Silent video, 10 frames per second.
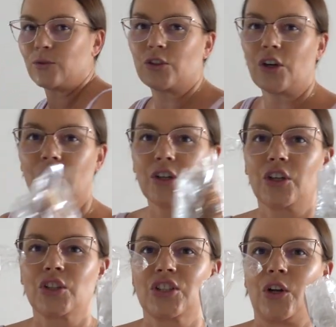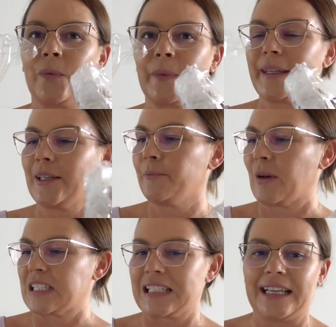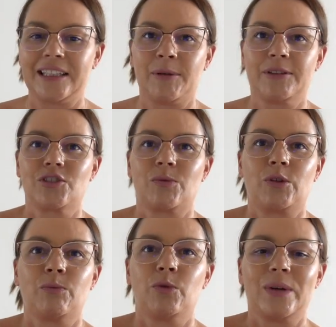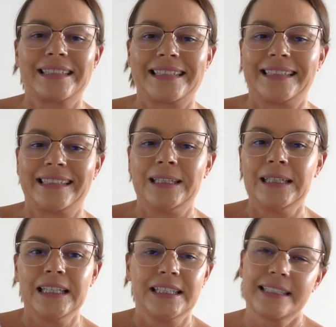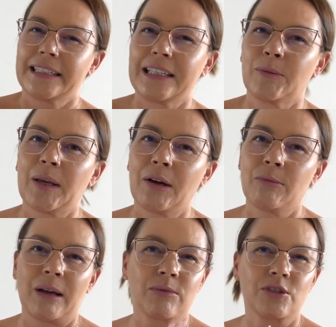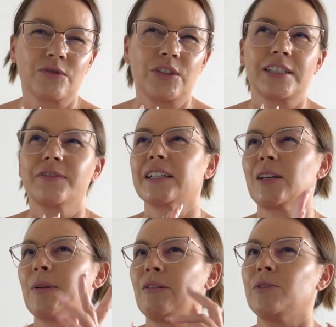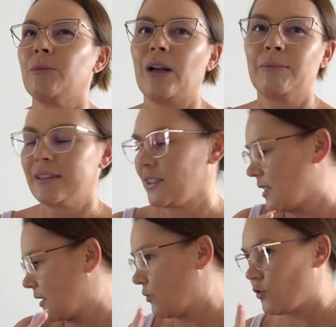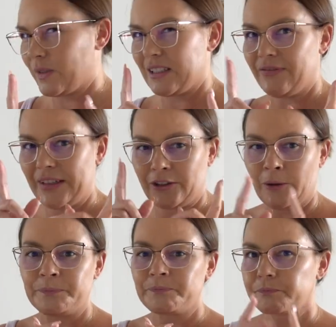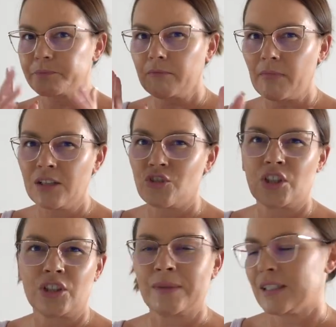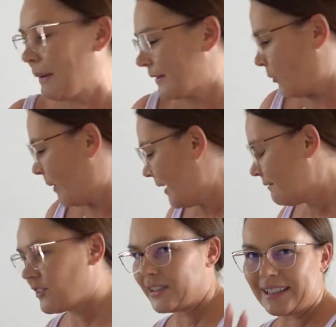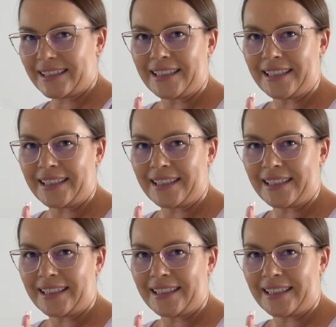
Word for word: jutro krosąty maślane, będę sobie robiła z serkiem białym, albo nie, z serkiem białym nie, bo almond to się skończył, z fetą, z szynką, sałatą. Wiecie, takie